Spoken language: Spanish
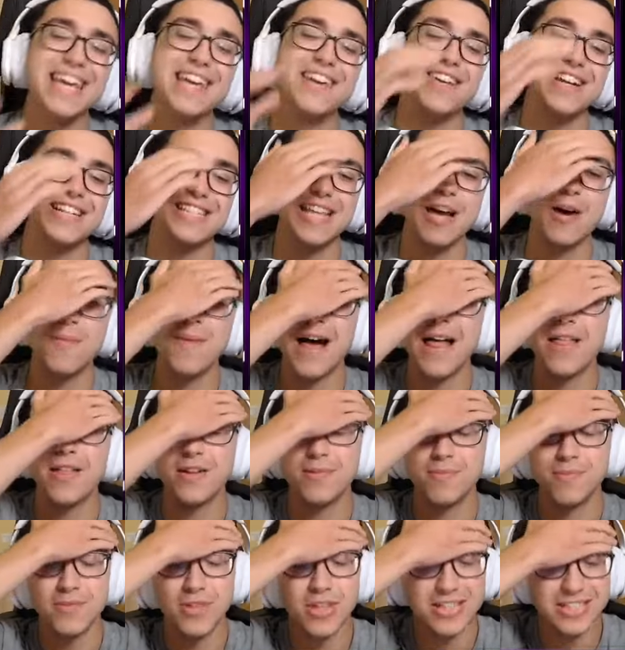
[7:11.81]
No ha estado mal,
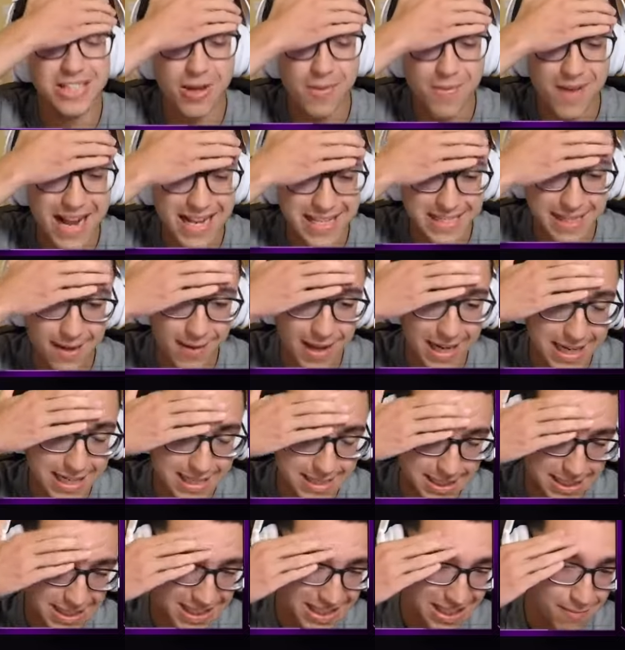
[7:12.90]
no ha mal, chavales
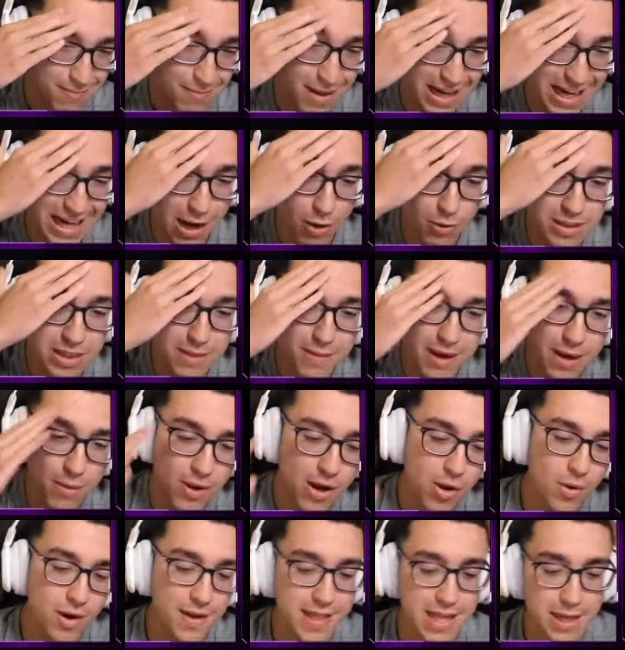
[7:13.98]
Vale, la última la voy a
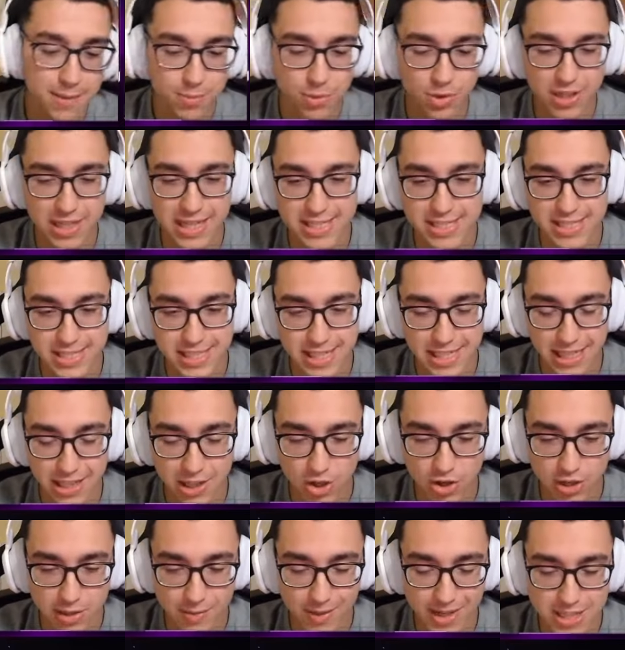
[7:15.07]
guardar porque si
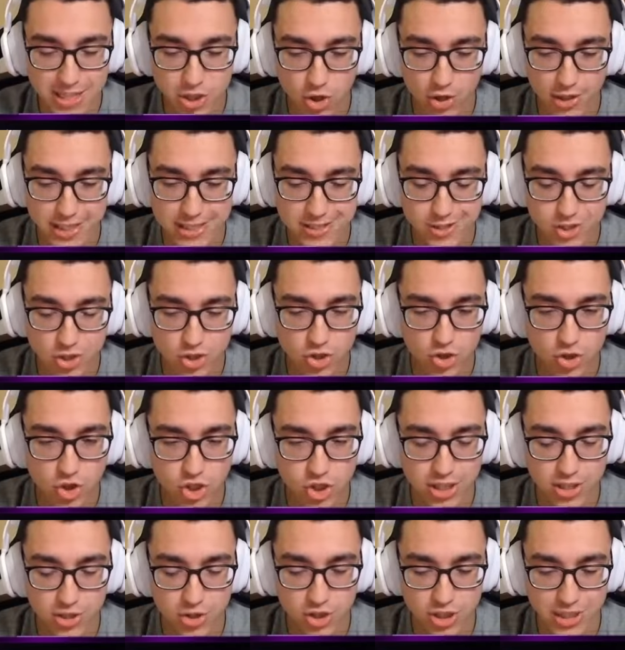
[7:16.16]
los rivales son listos no,
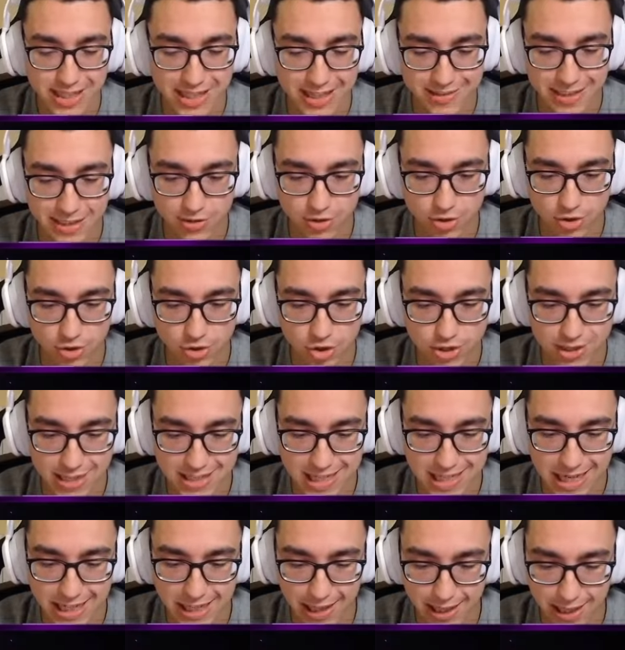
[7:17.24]
no serán tan tontos de
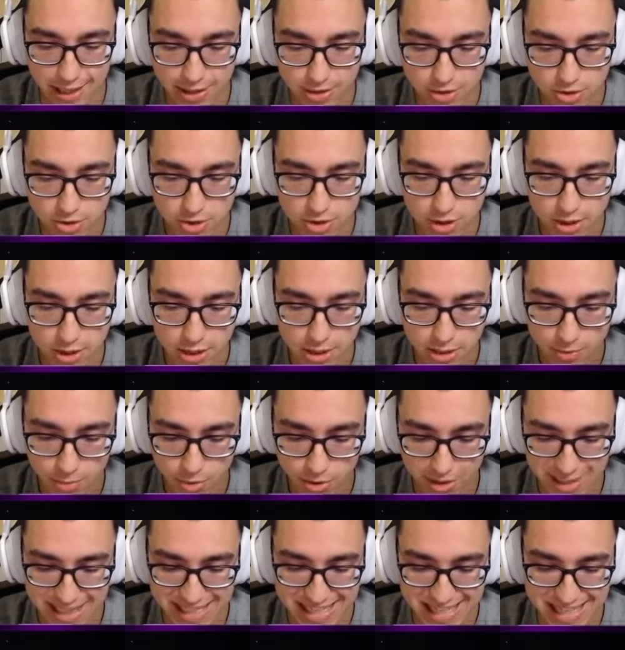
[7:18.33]
salir rectos
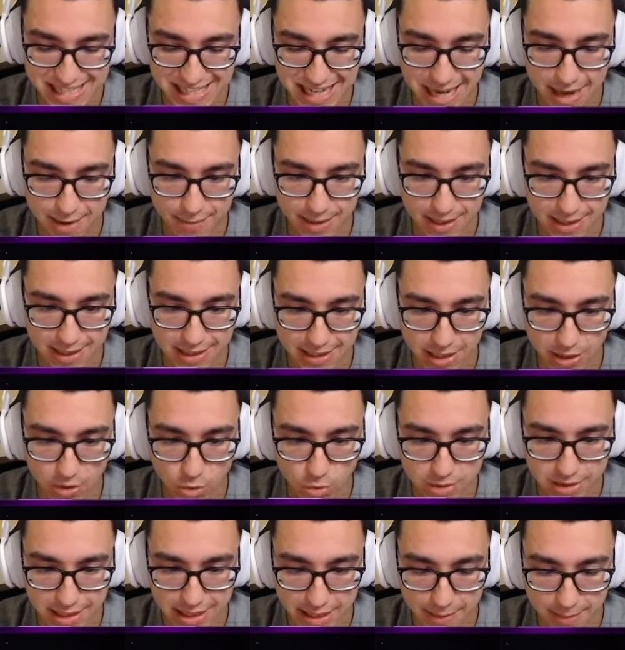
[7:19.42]
Porque se saben que tengo
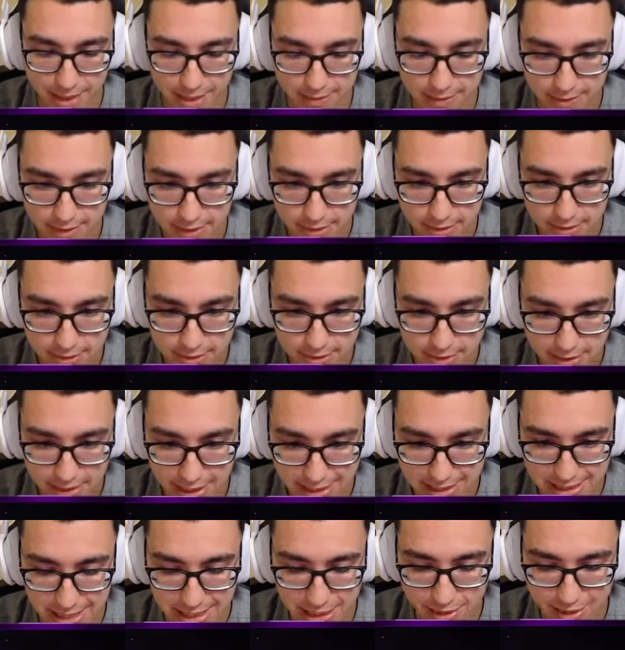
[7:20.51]
ulti de Mandy
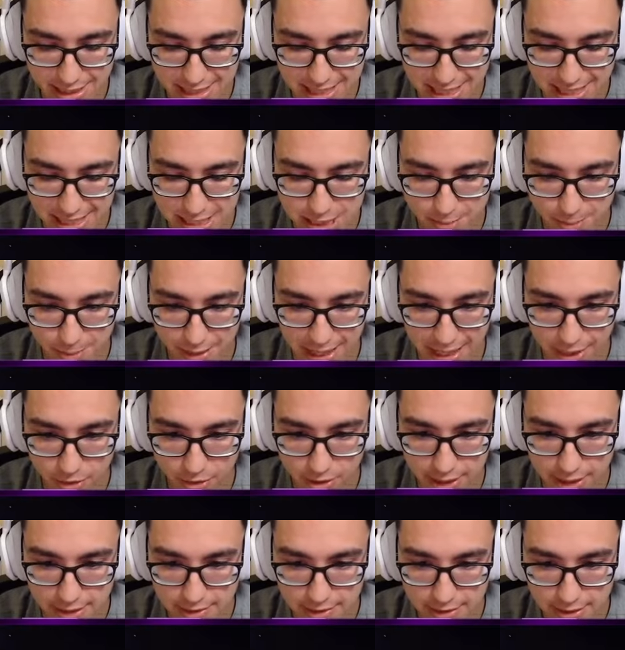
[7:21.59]
Así que quizás han esperado,
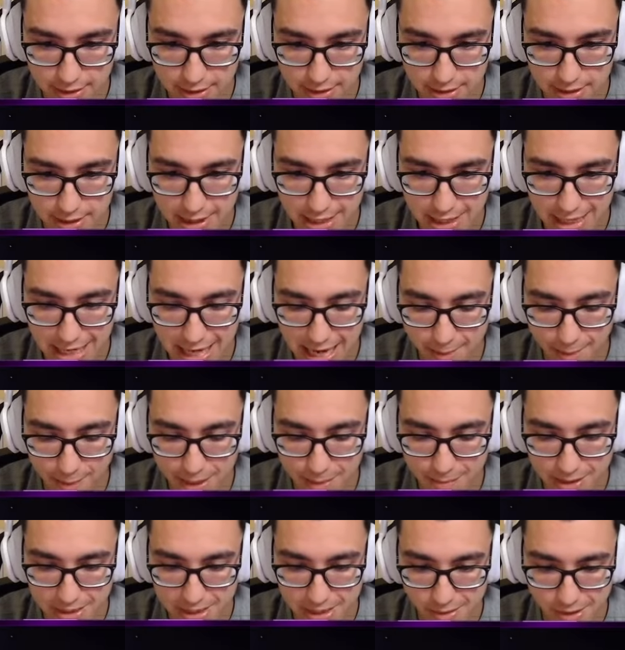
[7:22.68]
gente La
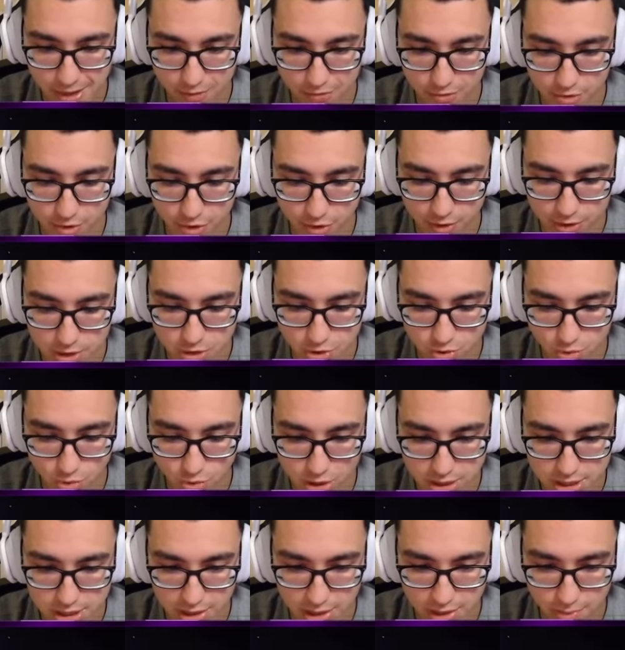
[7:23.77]
Piper lleva refuerzo de escudo,
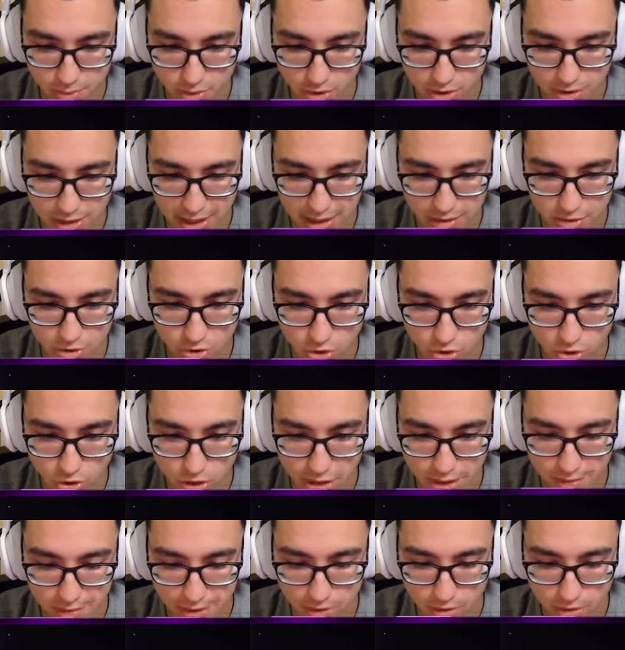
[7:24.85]
así que por lo tanto no la
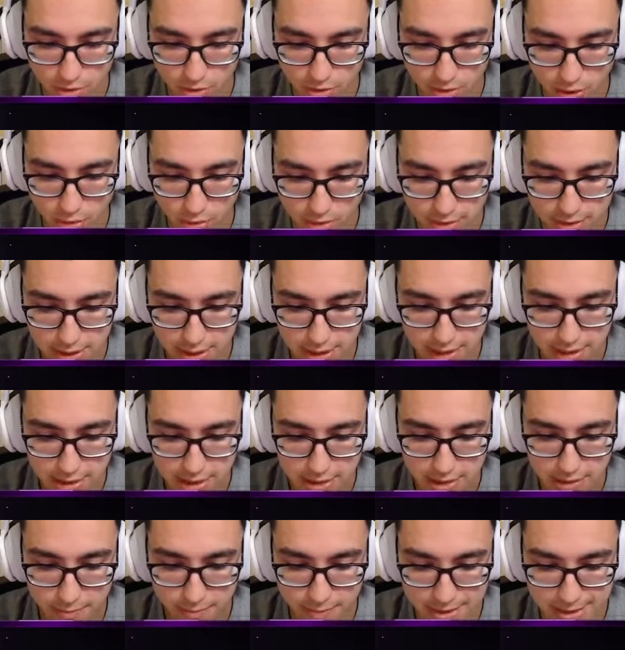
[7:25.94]
mato de una ulti
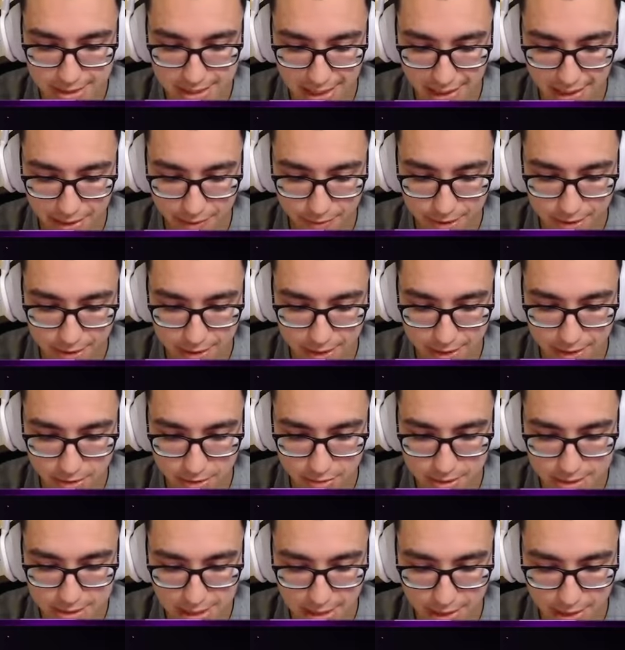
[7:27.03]
Me están reventando, me
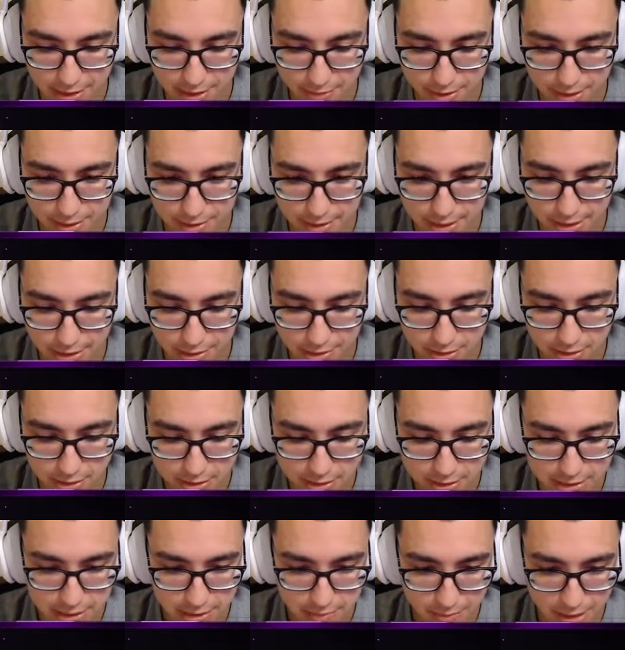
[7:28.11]
están reventando
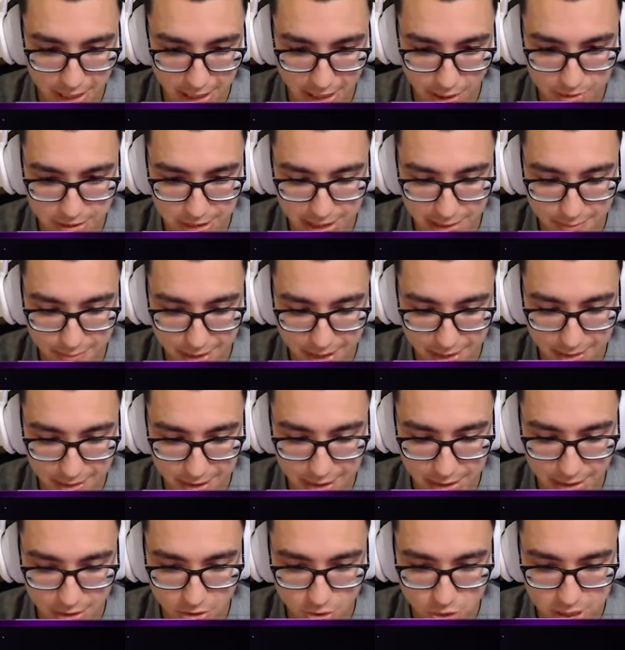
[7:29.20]
Vale, la ulti de Mandy
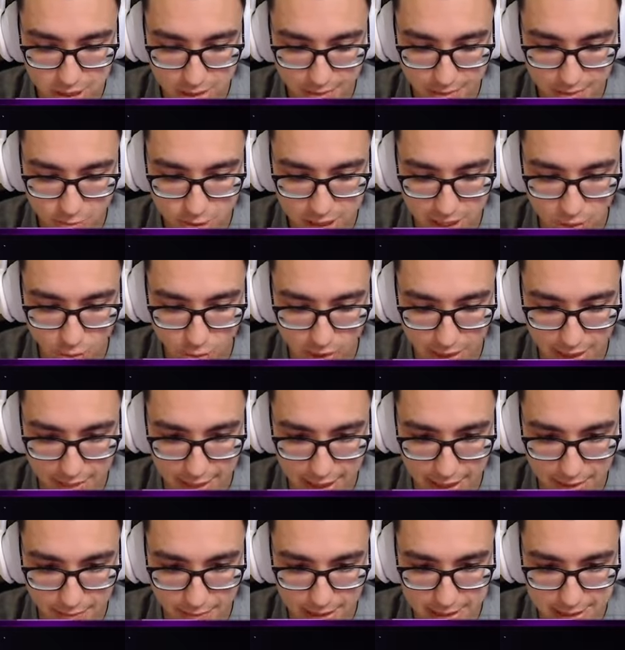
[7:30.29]
nos la vamos a
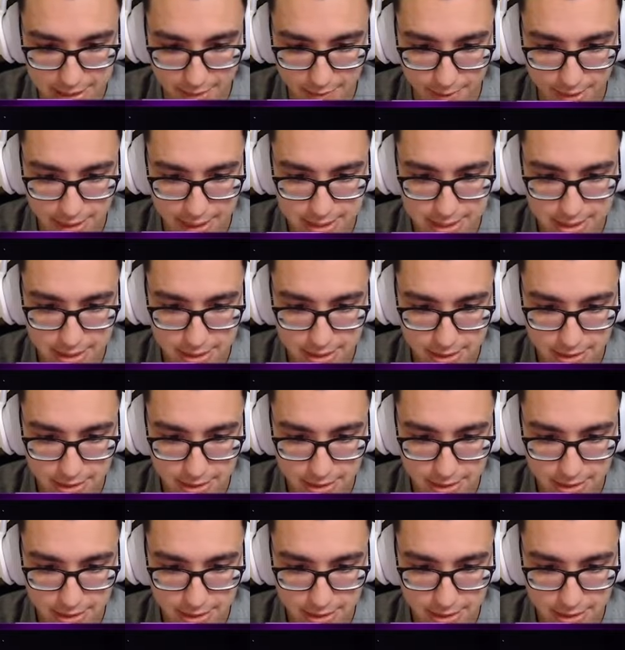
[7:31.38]
guardar, ¿vale, chavales?